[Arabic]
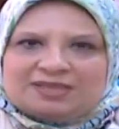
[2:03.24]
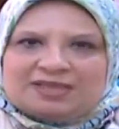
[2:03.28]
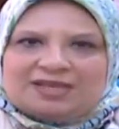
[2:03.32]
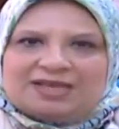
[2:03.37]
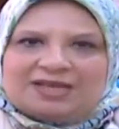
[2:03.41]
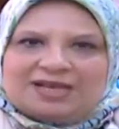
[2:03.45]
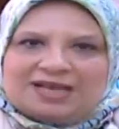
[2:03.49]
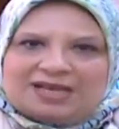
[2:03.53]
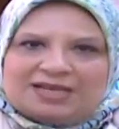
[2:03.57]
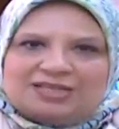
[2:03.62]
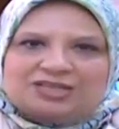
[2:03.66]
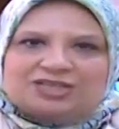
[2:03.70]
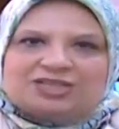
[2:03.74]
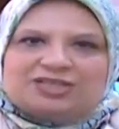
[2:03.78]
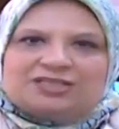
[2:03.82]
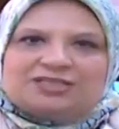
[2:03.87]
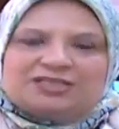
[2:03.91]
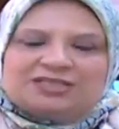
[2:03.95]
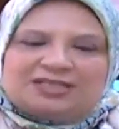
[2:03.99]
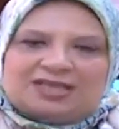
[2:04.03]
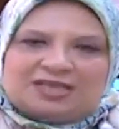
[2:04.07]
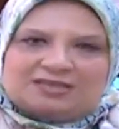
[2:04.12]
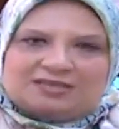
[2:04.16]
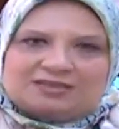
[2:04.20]
عشان
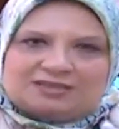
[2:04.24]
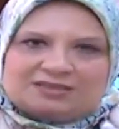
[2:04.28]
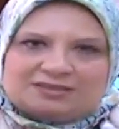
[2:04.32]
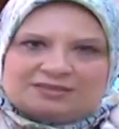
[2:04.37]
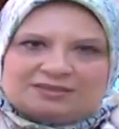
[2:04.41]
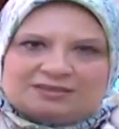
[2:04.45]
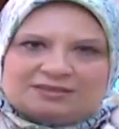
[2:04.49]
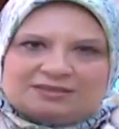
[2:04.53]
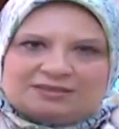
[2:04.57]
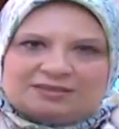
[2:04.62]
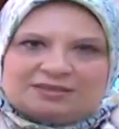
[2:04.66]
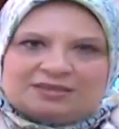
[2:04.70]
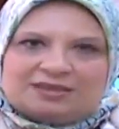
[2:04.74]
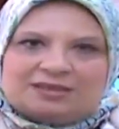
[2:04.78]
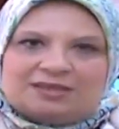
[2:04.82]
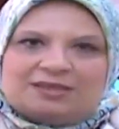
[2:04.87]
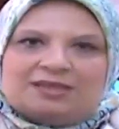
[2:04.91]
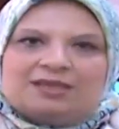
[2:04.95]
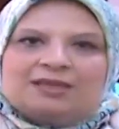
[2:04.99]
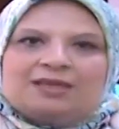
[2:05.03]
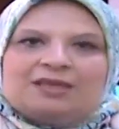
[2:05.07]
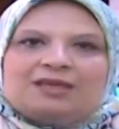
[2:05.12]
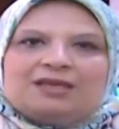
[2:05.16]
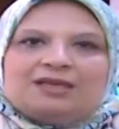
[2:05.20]
يتحسن
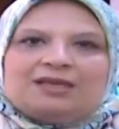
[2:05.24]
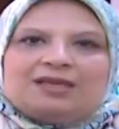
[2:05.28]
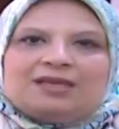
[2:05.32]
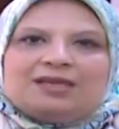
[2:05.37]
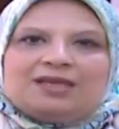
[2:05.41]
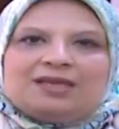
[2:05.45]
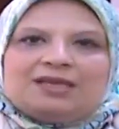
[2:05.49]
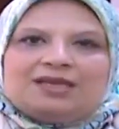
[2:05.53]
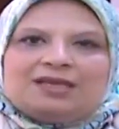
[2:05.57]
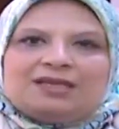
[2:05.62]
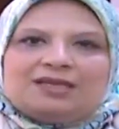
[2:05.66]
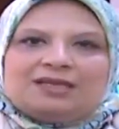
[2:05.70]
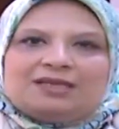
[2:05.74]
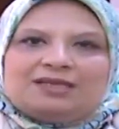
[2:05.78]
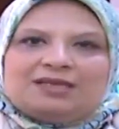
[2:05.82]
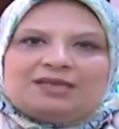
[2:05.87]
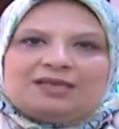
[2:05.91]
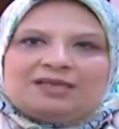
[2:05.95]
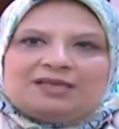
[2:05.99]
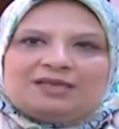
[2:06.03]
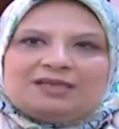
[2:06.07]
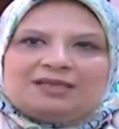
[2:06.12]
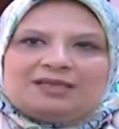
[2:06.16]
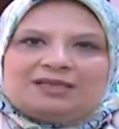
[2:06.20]

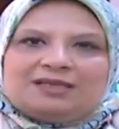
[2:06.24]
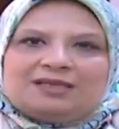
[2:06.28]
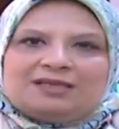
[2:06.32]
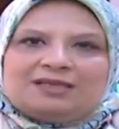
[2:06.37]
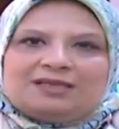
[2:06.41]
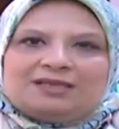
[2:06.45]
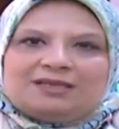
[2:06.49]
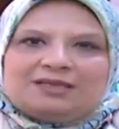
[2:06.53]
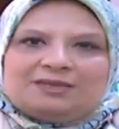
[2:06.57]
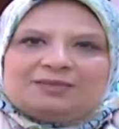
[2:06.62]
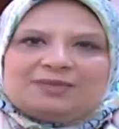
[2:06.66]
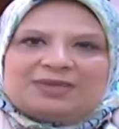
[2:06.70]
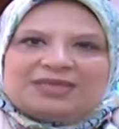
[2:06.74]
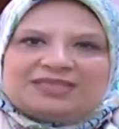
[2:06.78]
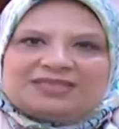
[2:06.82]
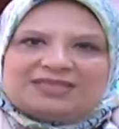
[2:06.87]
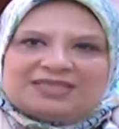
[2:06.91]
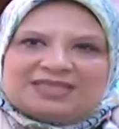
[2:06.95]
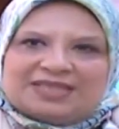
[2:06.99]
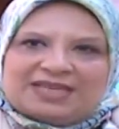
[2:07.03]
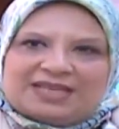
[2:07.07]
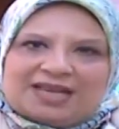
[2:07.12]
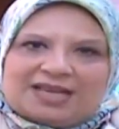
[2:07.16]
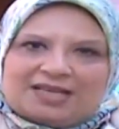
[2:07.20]

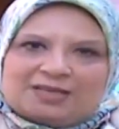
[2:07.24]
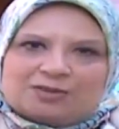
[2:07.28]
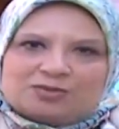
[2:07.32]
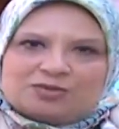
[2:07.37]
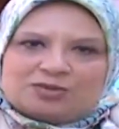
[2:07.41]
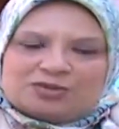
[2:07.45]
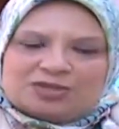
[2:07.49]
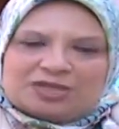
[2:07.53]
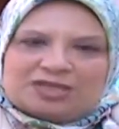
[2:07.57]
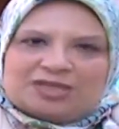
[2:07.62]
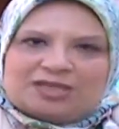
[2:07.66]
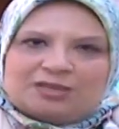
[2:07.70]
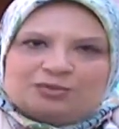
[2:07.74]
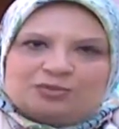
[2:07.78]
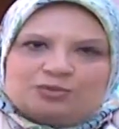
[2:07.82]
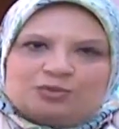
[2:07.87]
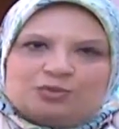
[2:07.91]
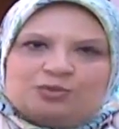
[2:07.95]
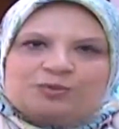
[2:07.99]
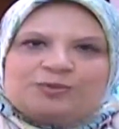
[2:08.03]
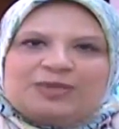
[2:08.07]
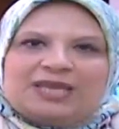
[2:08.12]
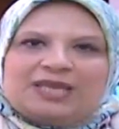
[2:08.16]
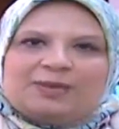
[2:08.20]
البكتيريا الحلزونية
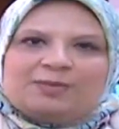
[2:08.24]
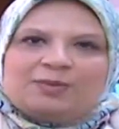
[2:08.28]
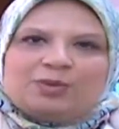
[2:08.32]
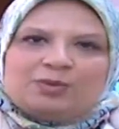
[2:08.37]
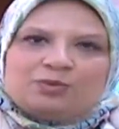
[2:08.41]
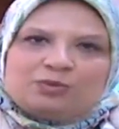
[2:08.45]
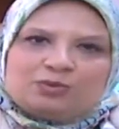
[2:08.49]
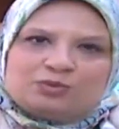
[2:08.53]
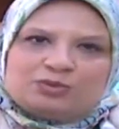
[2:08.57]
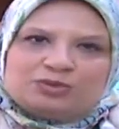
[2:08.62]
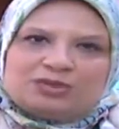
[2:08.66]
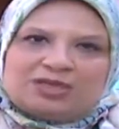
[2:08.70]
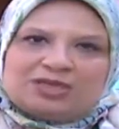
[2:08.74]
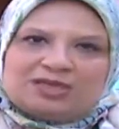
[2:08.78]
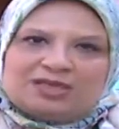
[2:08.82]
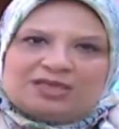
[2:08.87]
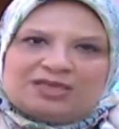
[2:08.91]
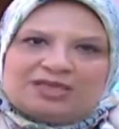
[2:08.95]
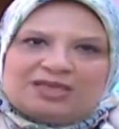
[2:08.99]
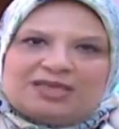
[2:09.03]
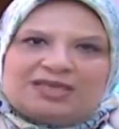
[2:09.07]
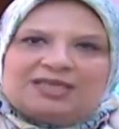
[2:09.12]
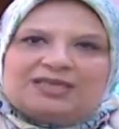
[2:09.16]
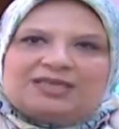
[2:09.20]
طول ما هي موجودة
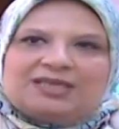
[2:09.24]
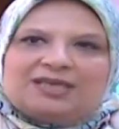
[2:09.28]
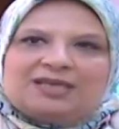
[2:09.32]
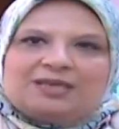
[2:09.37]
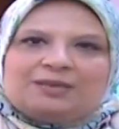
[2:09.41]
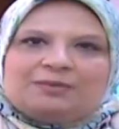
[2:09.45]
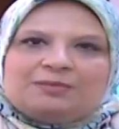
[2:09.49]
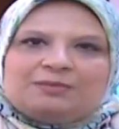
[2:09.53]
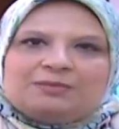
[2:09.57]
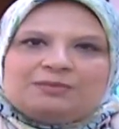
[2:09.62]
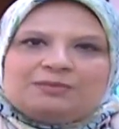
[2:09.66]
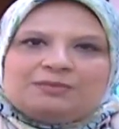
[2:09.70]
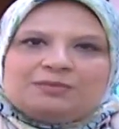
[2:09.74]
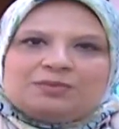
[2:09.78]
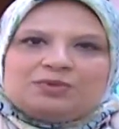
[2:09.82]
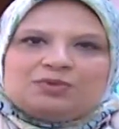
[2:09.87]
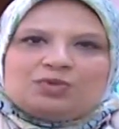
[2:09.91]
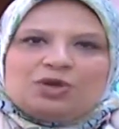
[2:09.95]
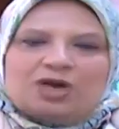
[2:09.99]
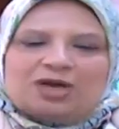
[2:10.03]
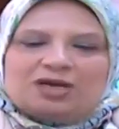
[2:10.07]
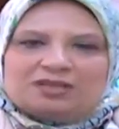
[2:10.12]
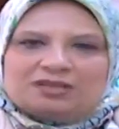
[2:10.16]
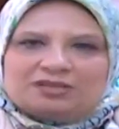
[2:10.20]
هي
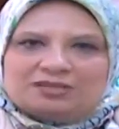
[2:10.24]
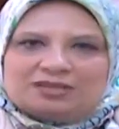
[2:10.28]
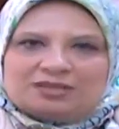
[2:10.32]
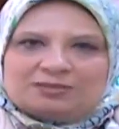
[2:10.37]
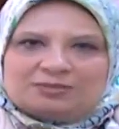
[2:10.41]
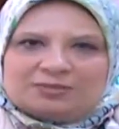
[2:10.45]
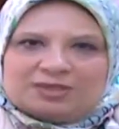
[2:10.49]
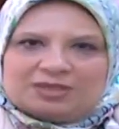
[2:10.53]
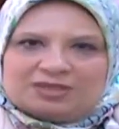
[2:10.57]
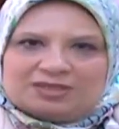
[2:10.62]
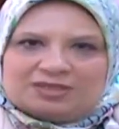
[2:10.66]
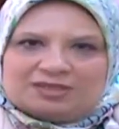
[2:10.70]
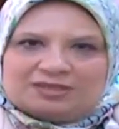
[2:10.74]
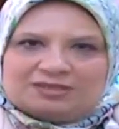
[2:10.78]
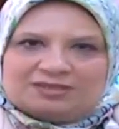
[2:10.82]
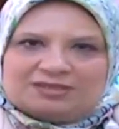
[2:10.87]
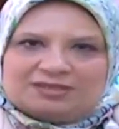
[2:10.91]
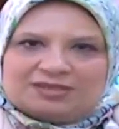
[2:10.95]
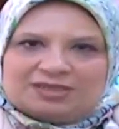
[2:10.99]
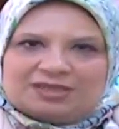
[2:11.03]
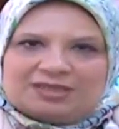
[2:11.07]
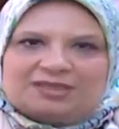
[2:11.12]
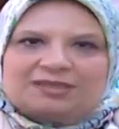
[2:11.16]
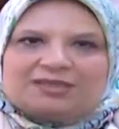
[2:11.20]
بتعرض المريض
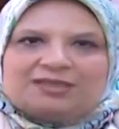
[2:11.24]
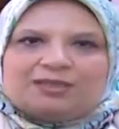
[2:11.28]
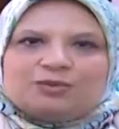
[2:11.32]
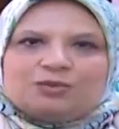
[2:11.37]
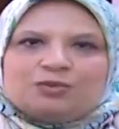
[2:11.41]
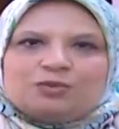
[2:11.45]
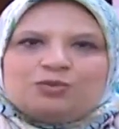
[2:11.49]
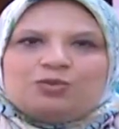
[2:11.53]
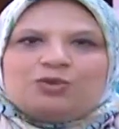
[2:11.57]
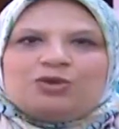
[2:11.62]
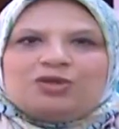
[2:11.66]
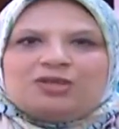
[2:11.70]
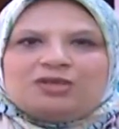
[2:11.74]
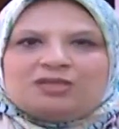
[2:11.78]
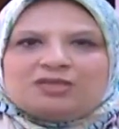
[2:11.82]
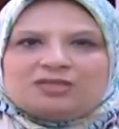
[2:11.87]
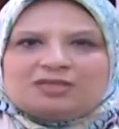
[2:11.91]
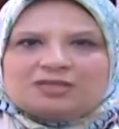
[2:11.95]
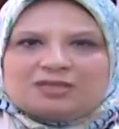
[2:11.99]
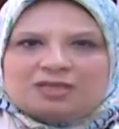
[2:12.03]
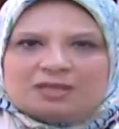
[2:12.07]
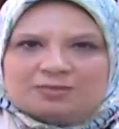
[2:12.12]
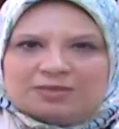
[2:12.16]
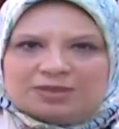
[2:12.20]
لرجوع
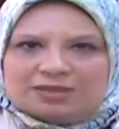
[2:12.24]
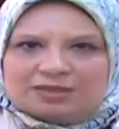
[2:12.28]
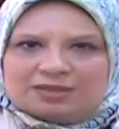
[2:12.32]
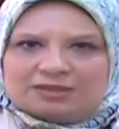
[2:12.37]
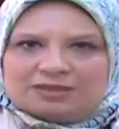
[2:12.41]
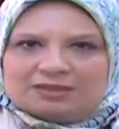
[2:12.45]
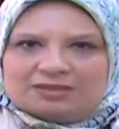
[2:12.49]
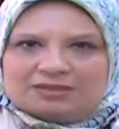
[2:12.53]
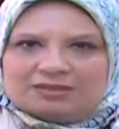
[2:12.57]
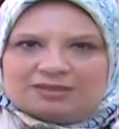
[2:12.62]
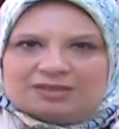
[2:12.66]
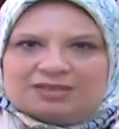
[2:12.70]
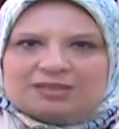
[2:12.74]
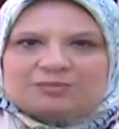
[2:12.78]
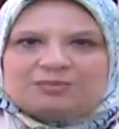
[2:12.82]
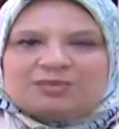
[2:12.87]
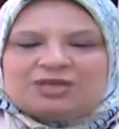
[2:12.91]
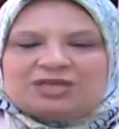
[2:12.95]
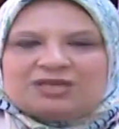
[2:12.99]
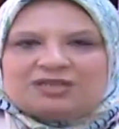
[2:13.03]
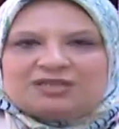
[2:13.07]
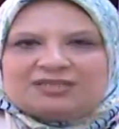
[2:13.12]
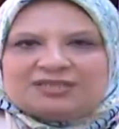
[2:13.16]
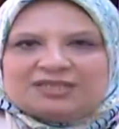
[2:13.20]
الإصابة
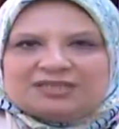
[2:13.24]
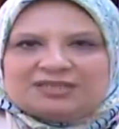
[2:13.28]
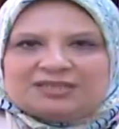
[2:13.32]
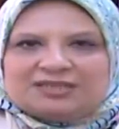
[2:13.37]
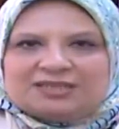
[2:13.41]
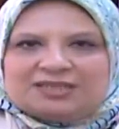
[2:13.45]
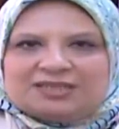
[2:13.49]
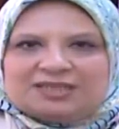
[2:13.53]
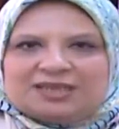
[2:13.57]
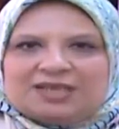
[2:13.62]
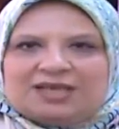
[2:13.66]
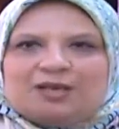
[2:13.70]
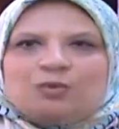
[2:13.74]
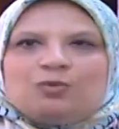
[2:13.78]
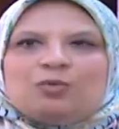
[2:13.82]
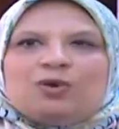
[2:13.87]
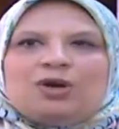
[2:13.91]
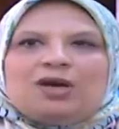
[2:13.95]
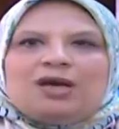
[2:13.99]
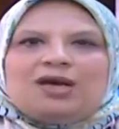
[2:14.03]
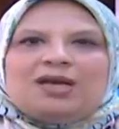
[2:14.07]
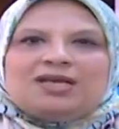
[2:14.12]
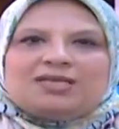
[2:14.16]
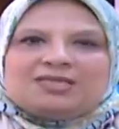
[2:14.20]
للمرة التانية
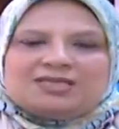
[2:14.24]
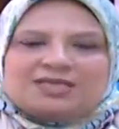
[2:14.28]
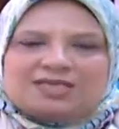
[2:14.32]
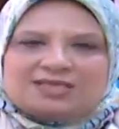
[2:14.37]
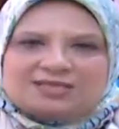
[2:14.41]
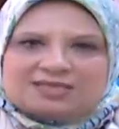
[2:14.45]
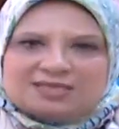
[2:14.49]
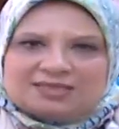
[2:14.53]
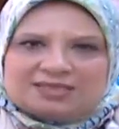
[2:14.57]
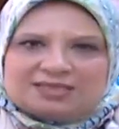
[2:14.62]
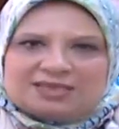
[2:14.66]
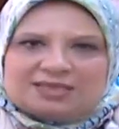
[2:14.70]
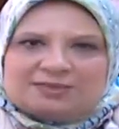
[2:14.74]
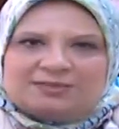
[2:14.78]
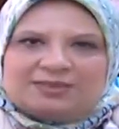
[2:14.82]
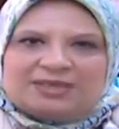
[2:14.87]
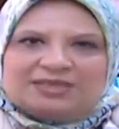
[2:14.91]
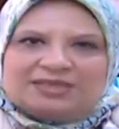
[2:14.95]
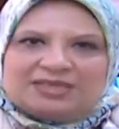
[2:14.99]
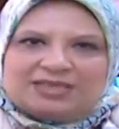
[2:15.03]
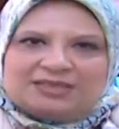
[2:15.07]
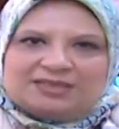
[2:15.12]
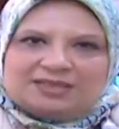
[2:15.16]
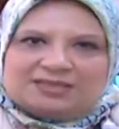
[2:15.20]
هو أساسا
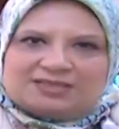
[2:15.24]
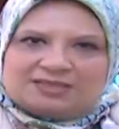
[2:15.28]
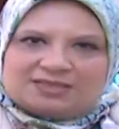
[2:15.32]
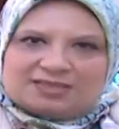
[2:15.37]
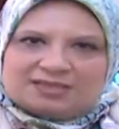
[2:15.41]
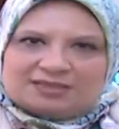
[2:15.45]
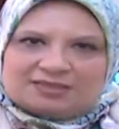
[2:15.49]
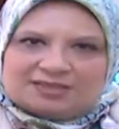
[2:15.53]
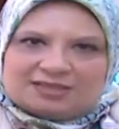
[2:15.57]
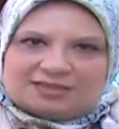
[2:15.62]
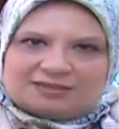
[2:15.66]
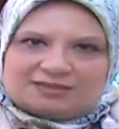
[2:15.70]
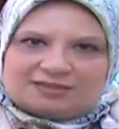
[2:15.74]
المعدة عندها استعداد